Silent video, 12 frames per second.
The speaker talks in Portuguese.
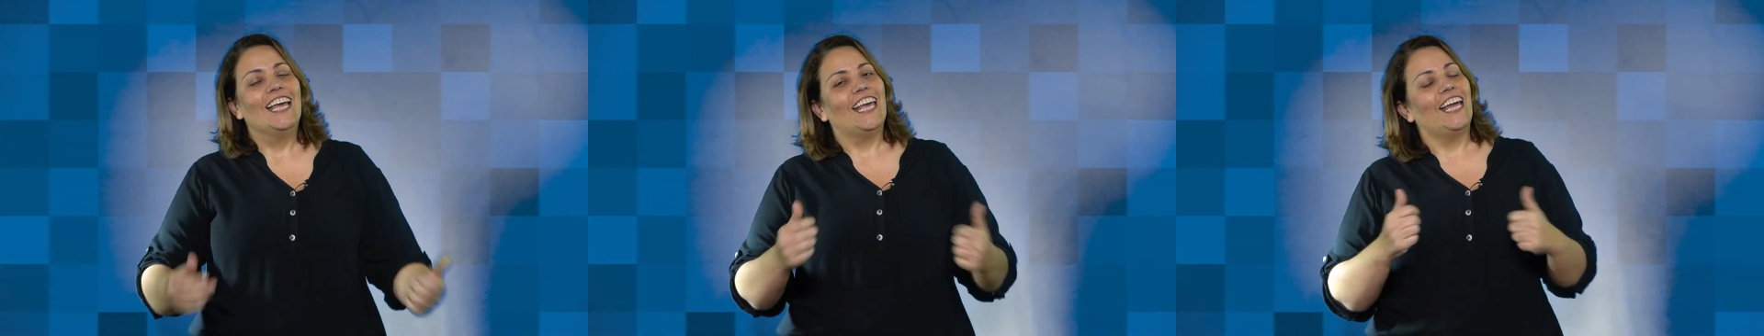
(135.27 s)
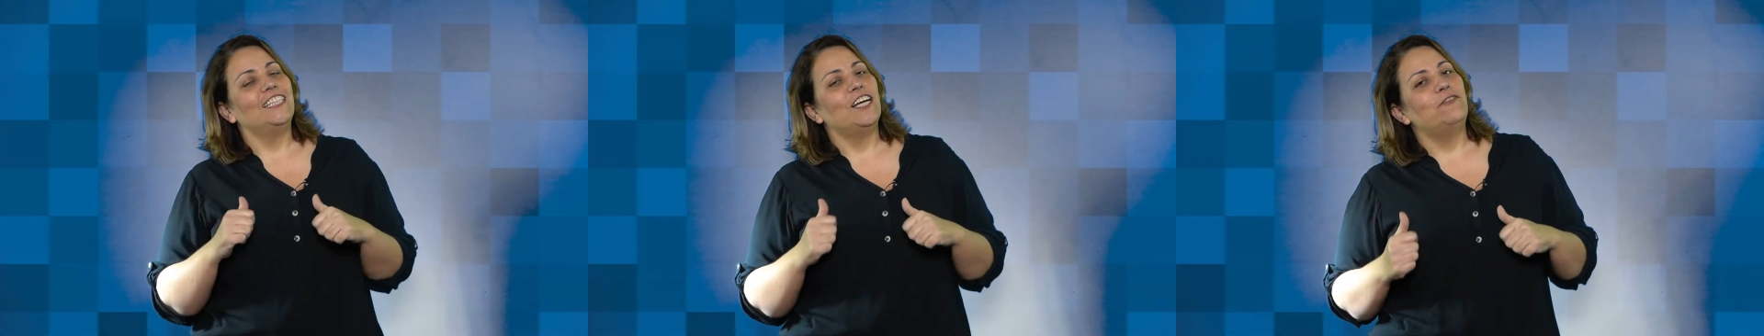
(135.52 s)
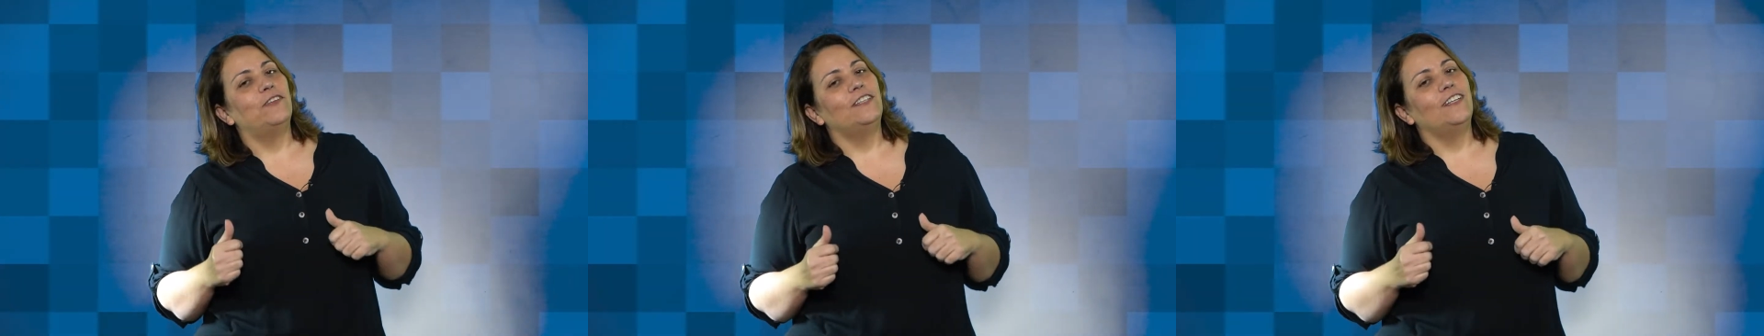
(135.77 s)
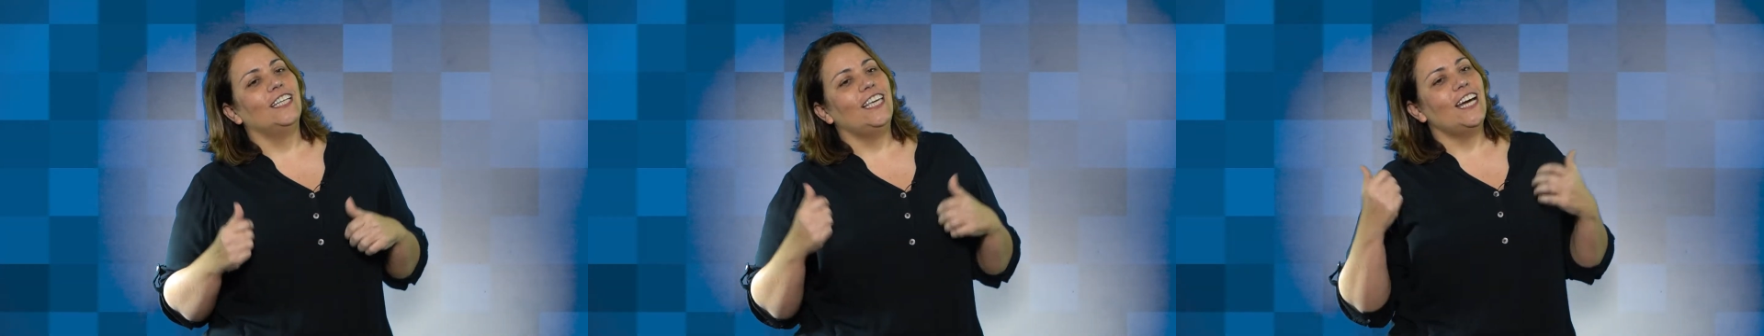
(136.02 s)
Quem está
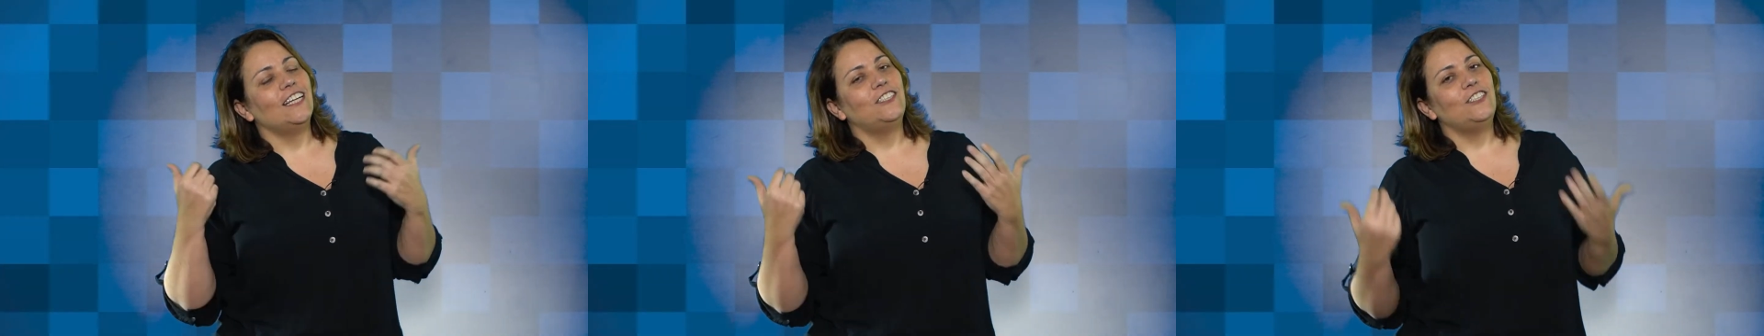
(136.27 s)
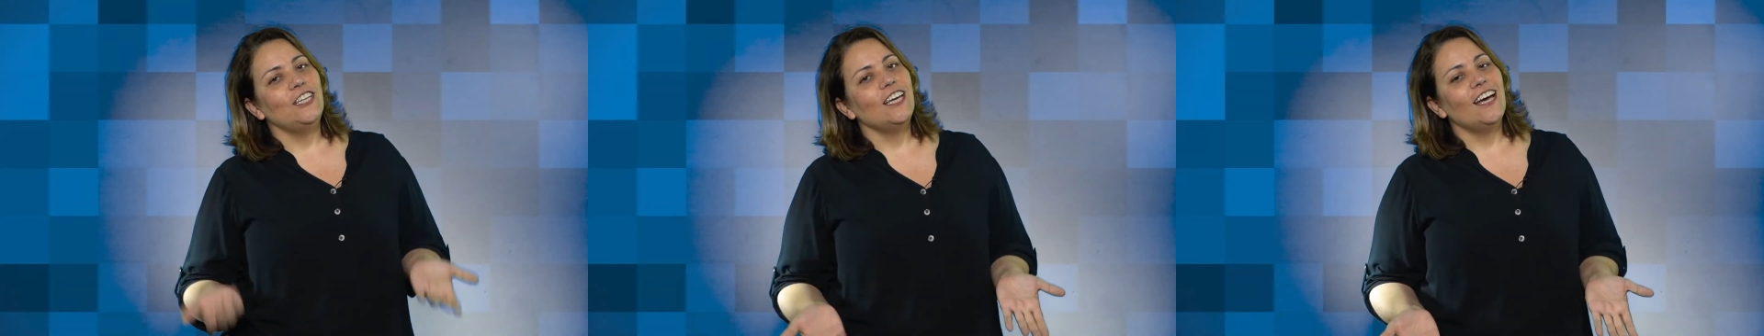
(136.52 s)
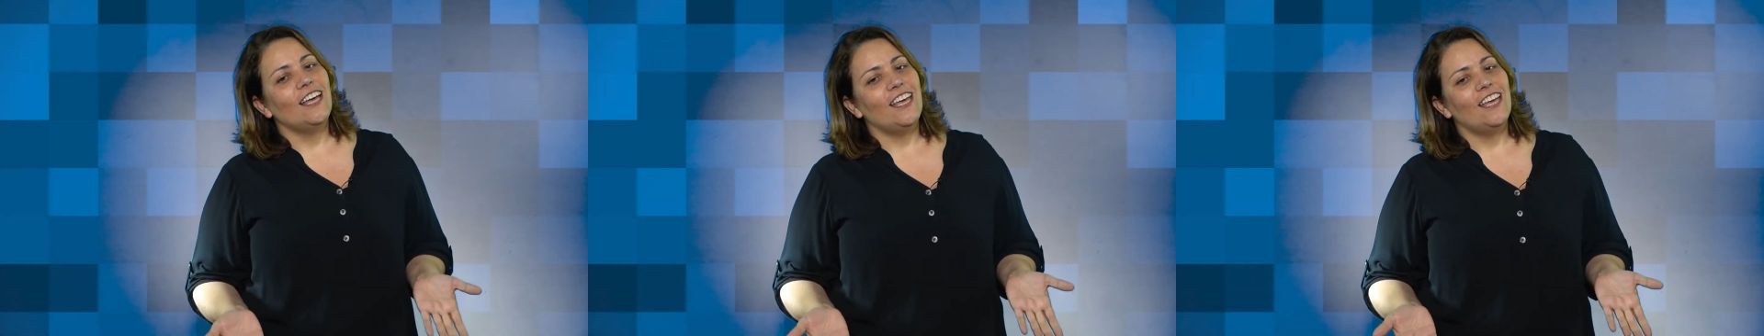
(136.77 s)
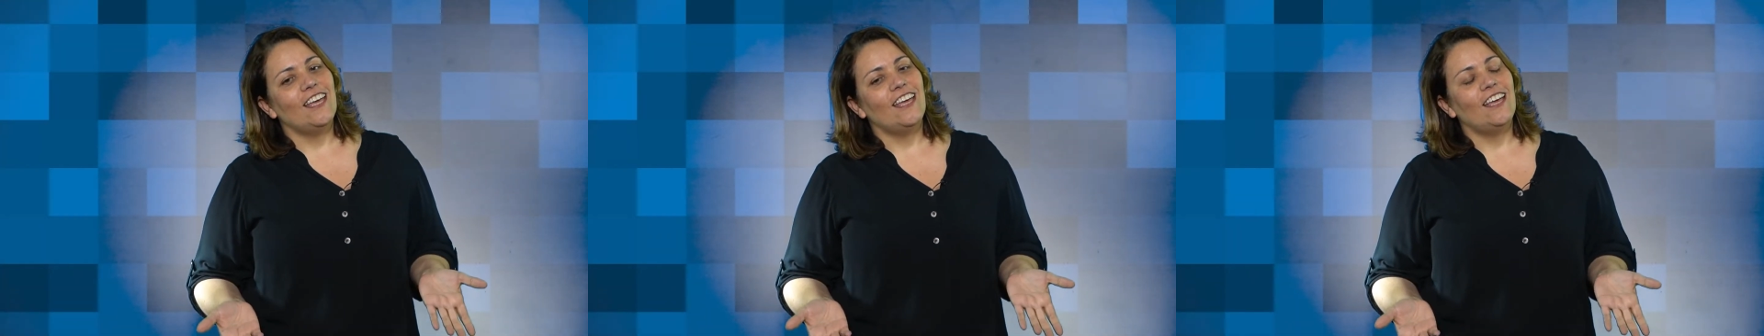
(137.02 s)
falando aqui é a tia
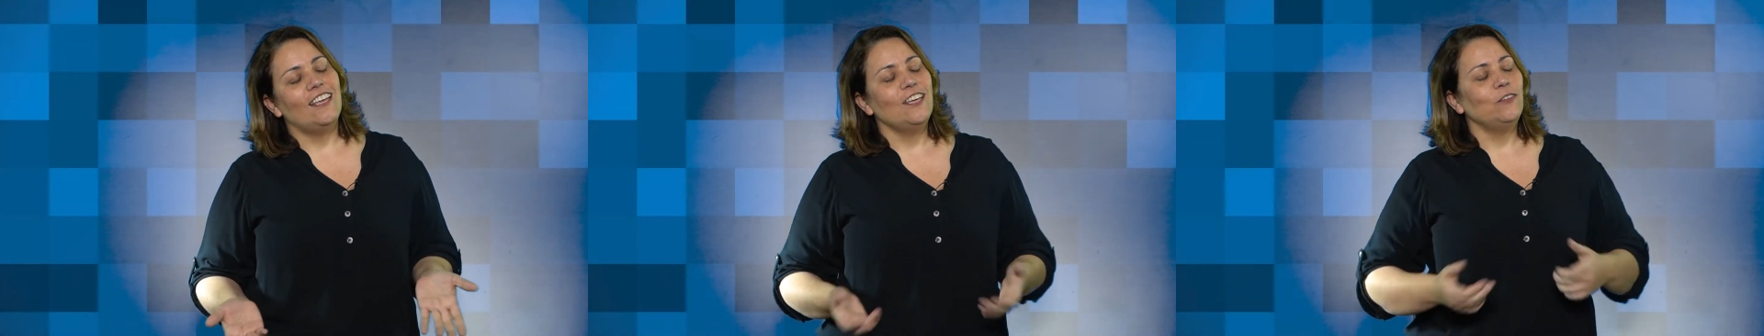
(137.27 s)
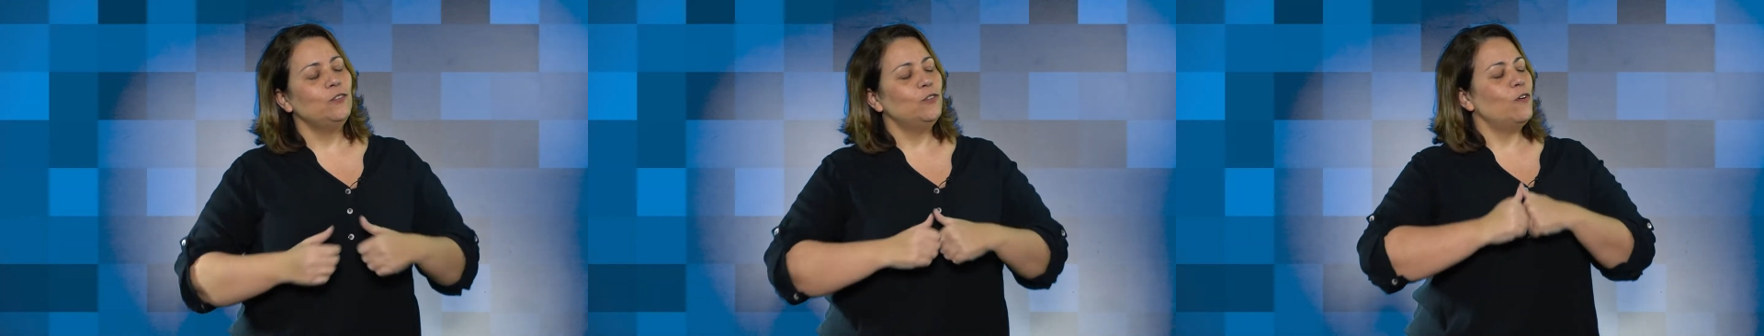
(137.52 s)
Rê e eu